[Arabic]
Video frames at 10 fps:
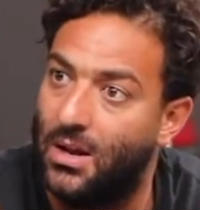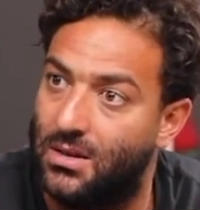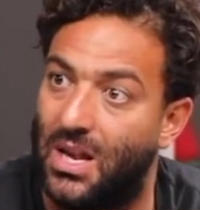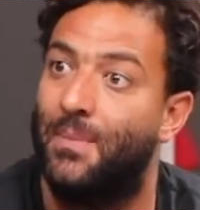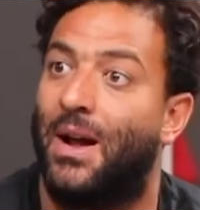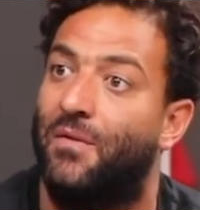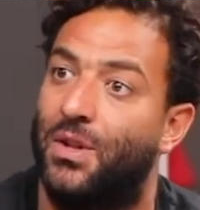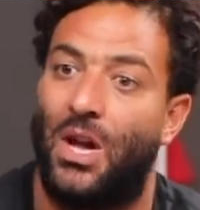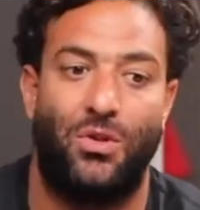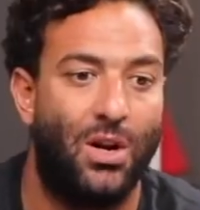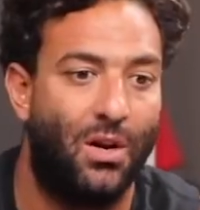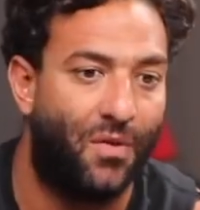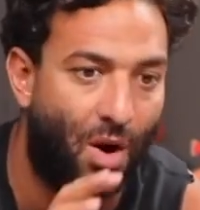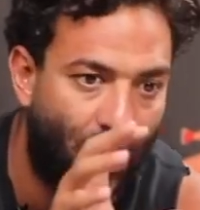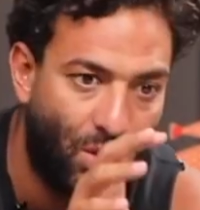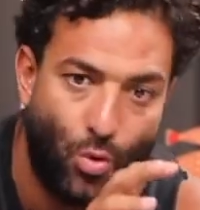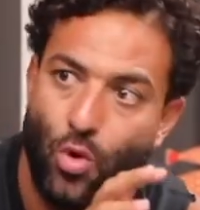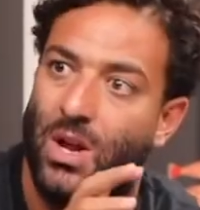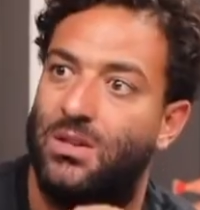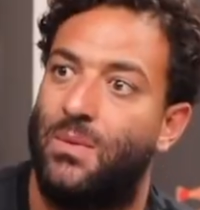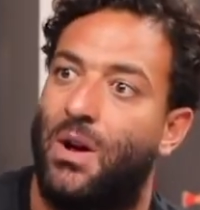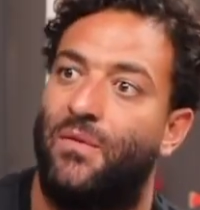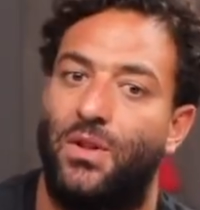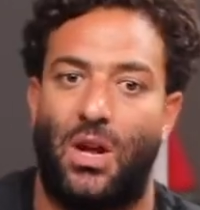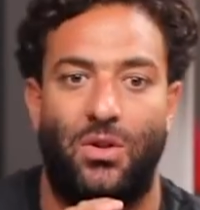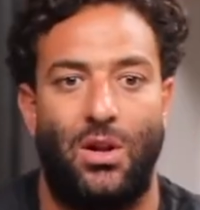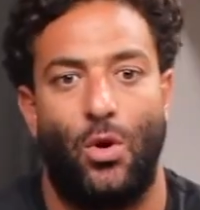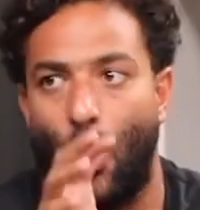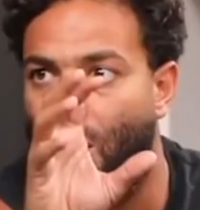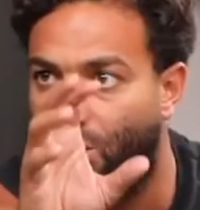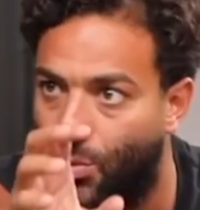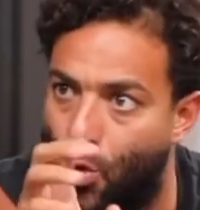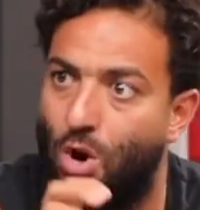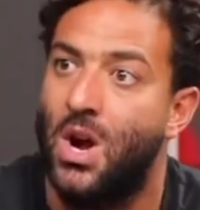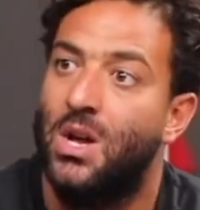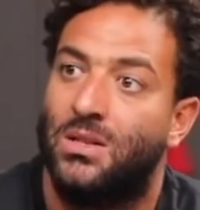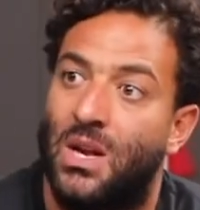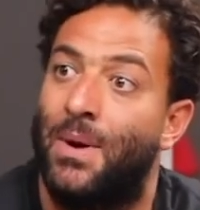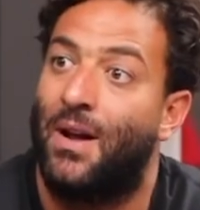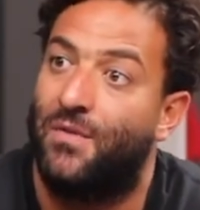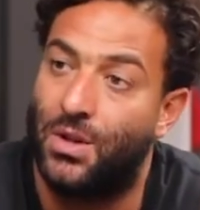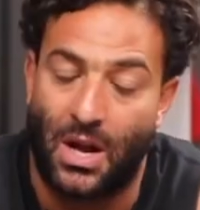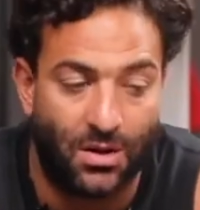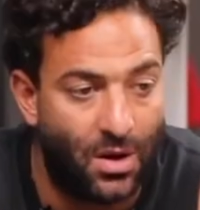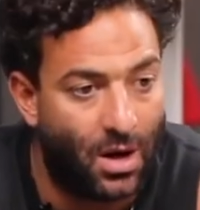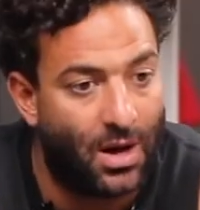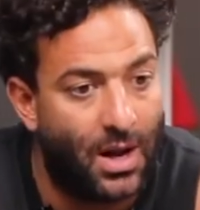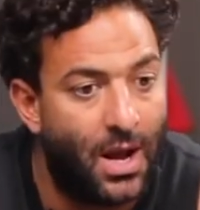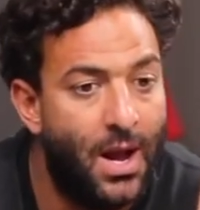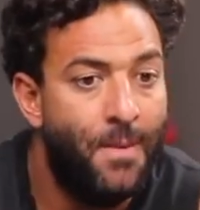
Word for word: زي ما كان في تحضير لفرانك ديبور زي ما كان في تحضير لرونالد ديبور زي ما كان في تحضير ل...